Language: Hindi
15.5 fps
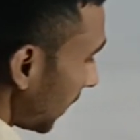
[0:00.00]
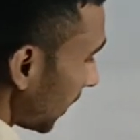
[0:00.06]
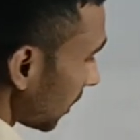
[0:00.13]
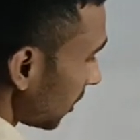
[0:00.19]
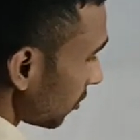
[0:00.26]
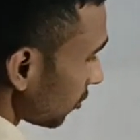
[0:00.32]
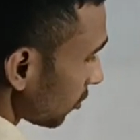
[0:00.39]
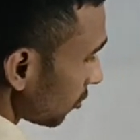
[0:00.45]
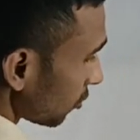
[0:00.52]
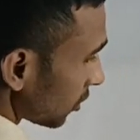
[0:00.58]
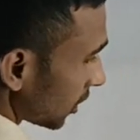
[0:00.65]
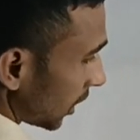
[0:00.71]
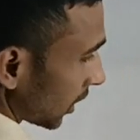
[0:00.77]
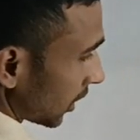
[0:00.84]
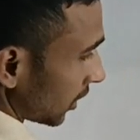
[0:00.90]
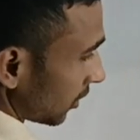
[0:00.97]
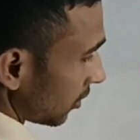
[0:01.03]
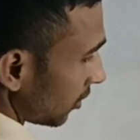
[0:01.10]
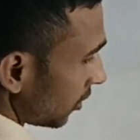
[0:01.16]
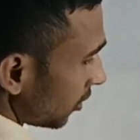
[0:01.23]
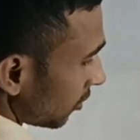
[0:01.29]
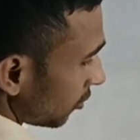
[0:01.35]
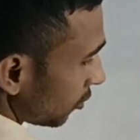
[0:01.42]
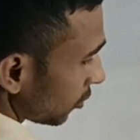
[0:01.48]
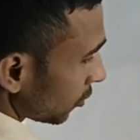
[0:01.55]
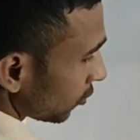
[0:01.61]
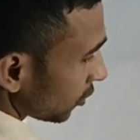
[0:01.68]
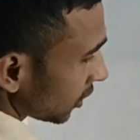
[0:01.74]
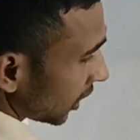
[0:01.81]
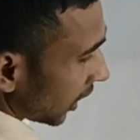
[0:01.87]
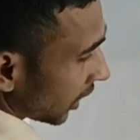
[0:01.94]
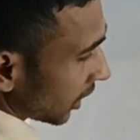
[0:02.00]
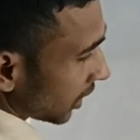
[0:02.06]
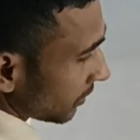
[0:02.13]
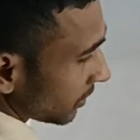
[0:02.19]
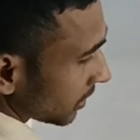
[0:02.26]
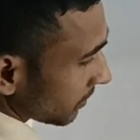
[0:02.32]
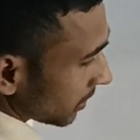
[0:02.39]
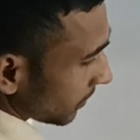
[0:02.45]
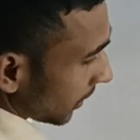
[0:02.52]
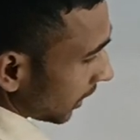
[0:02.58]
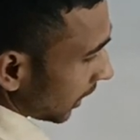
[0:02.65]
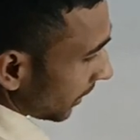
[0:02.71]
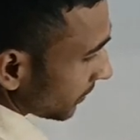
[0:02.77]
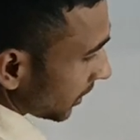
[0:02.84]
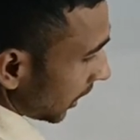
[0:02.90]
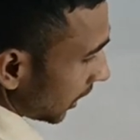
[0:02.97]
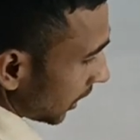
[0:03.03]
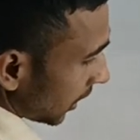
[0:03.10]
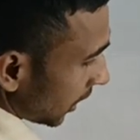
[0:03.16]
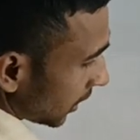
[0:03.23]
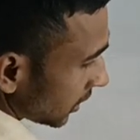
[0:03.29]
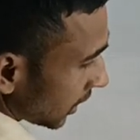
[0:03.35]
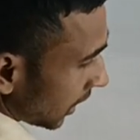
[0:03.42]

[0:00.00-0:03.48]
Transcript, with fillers: बाद आते हैं दोस्तों उत्तराखंड दोस्तों उत्तराखंड में सबसे पहले आप जान लेना